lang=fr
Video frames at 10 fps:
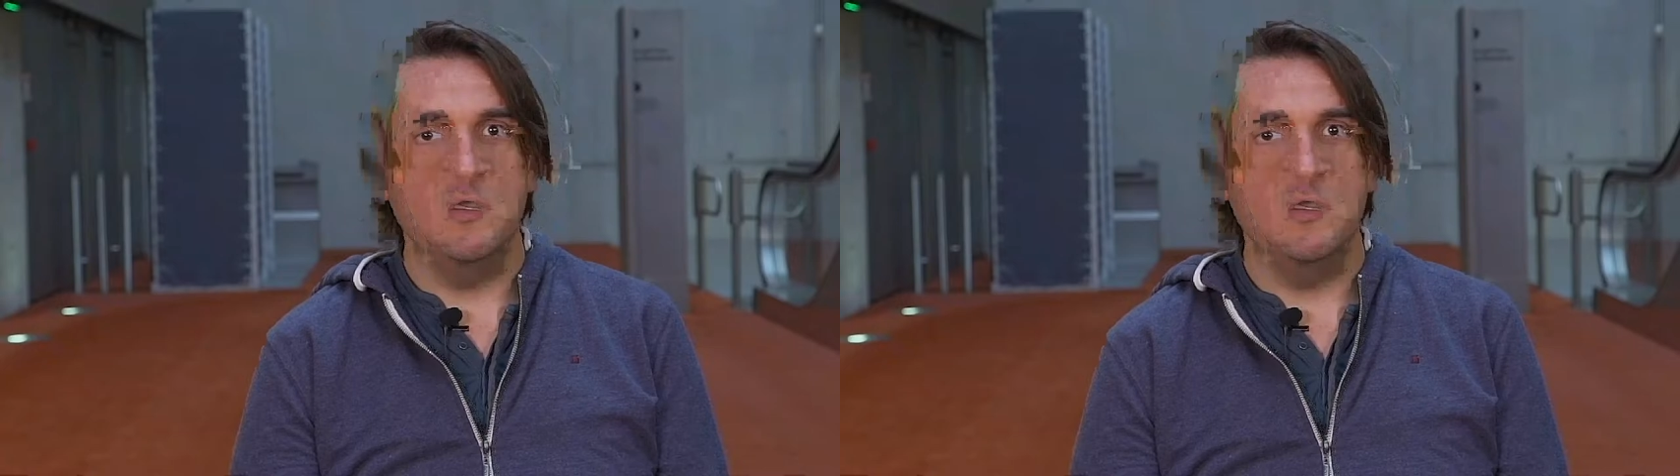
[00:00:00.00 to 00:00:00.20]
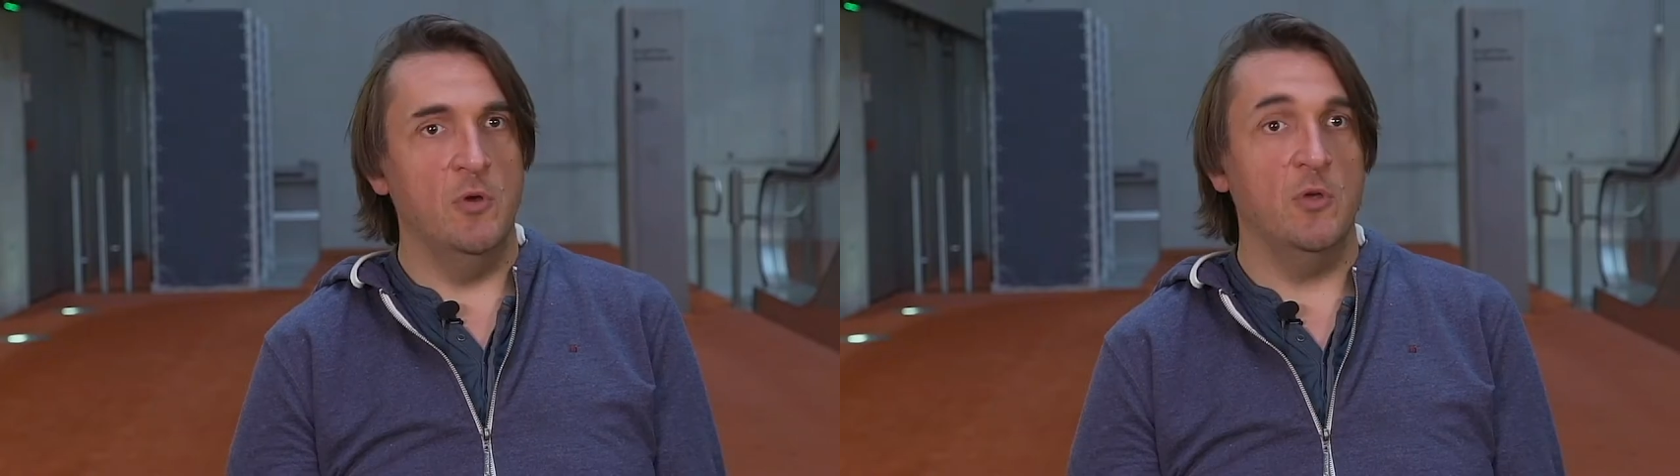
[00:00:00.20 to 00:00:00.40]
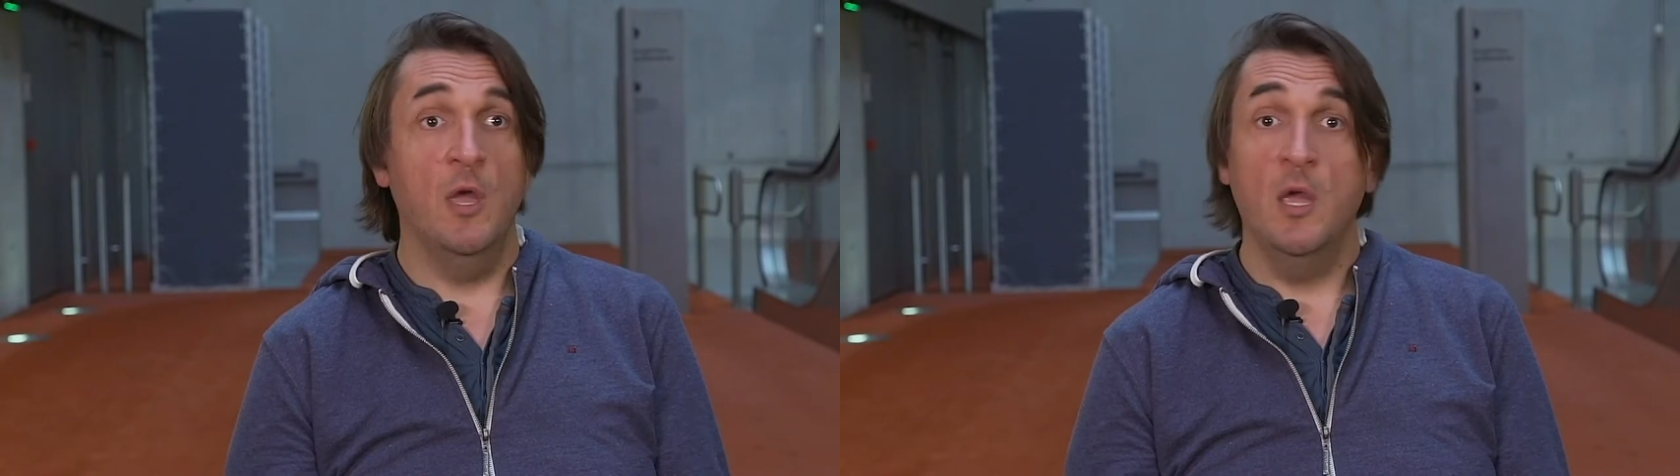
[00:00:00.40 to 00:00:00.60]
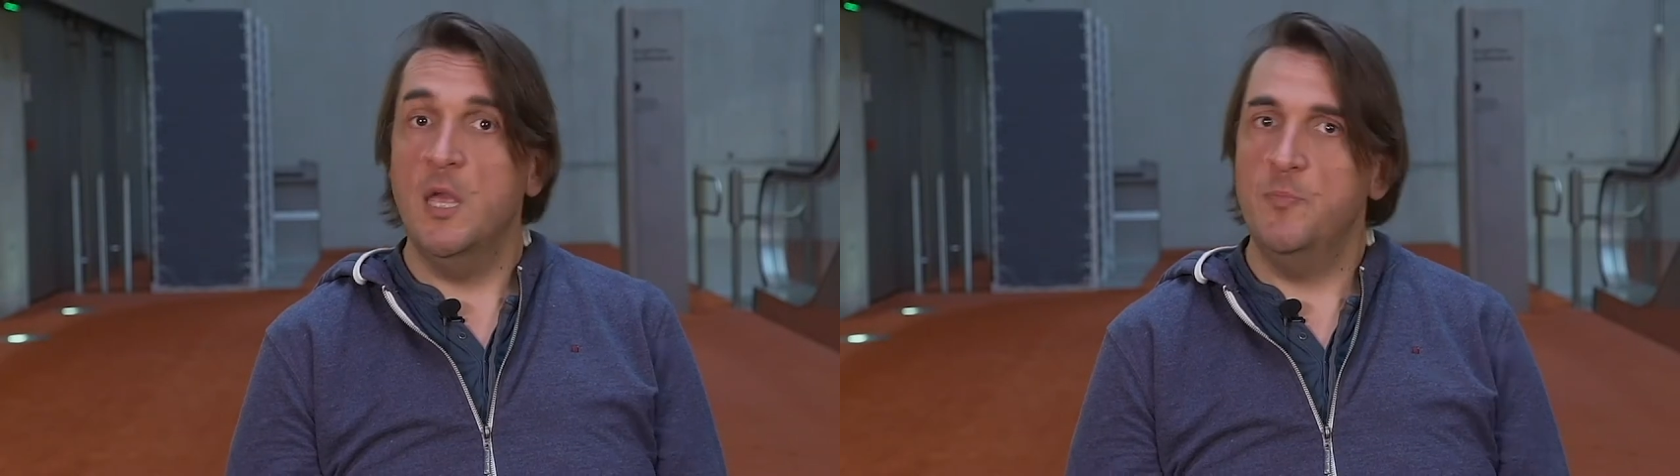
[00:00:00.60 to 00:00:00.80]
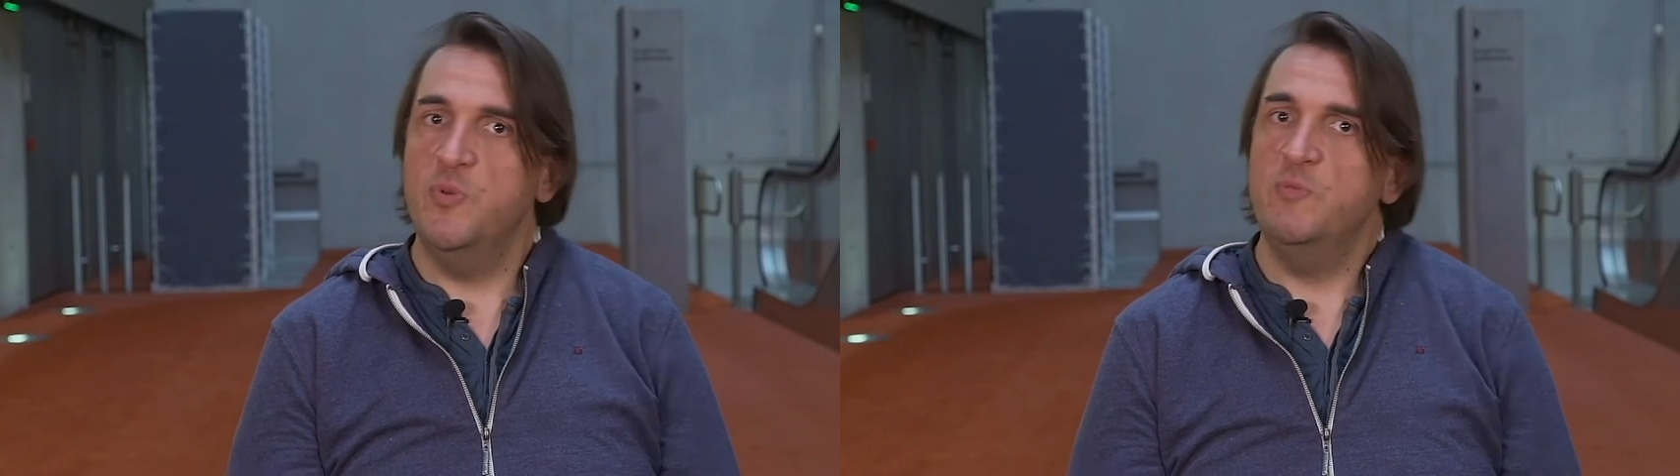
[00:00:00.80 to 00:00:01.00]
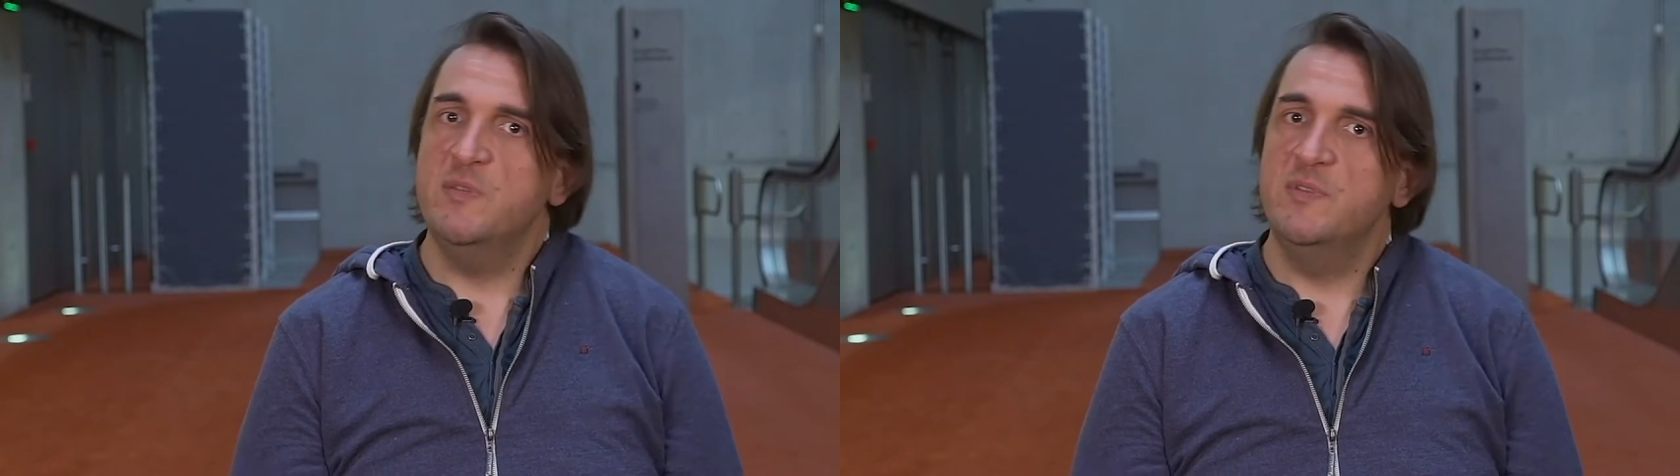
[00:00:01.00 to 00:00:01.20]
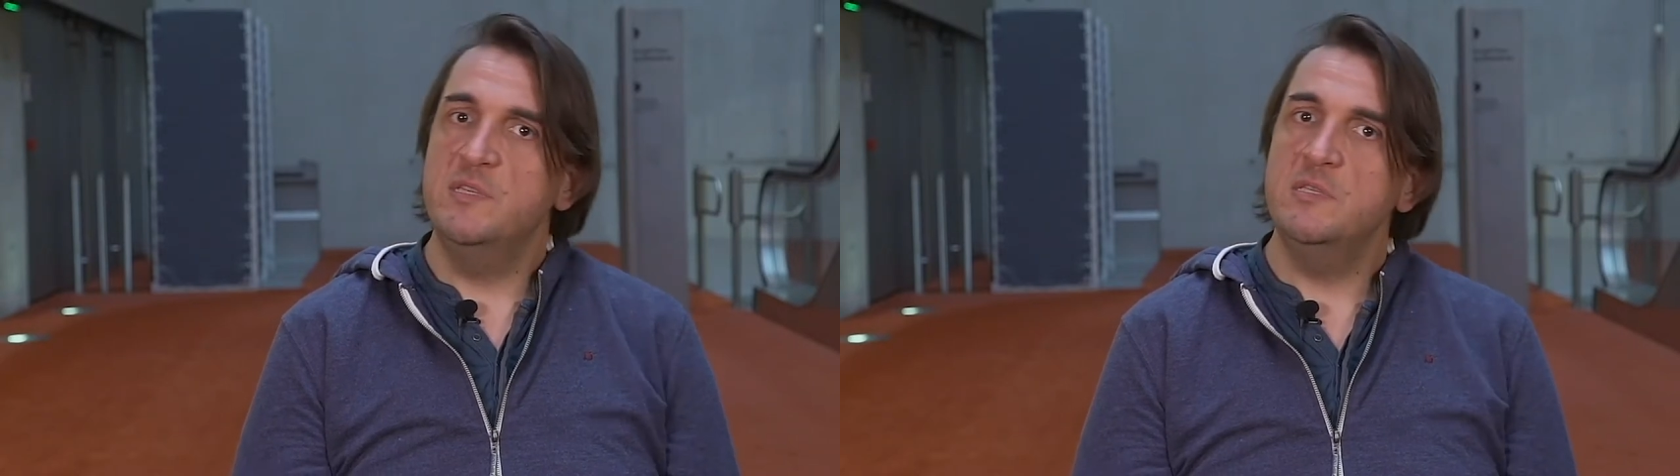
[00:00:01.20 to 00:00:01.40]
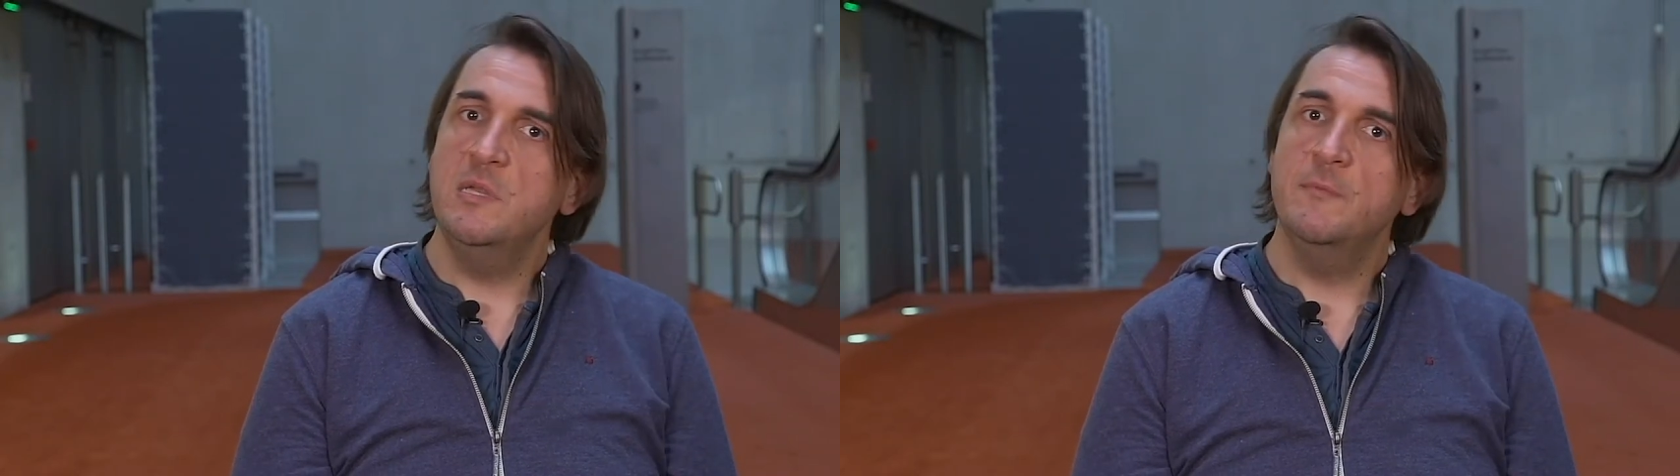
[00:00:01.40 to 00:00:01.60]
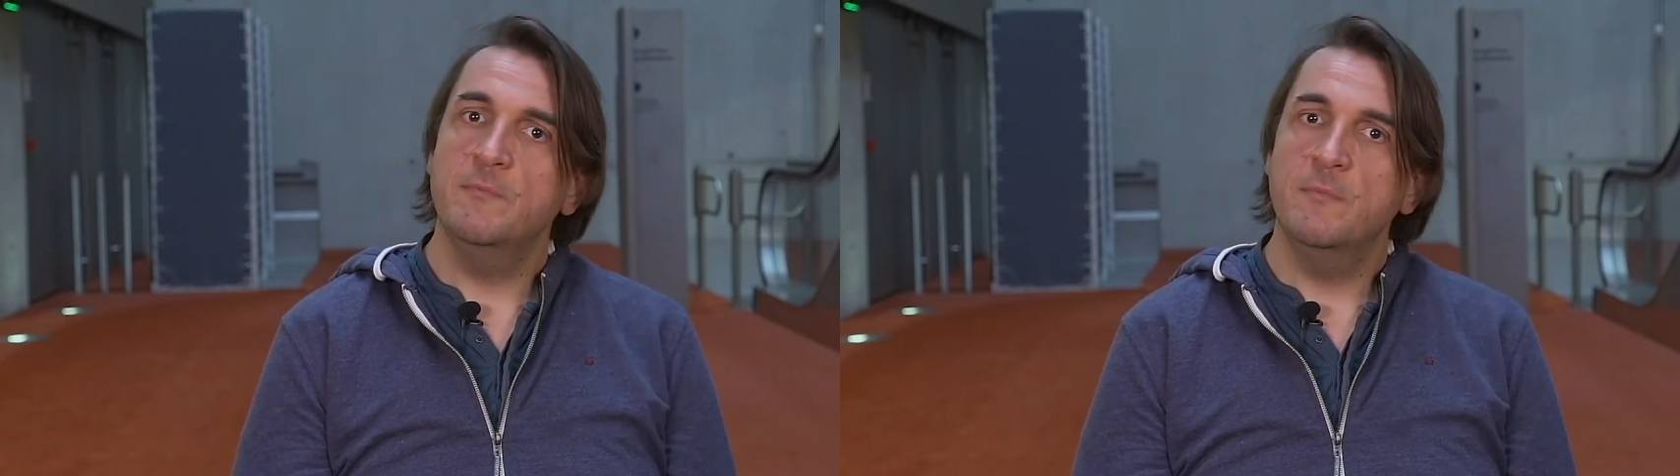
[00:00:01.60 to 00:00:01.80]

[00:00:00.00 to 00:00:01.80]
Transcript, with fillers: l'époque. Et puis, vous avez Disney.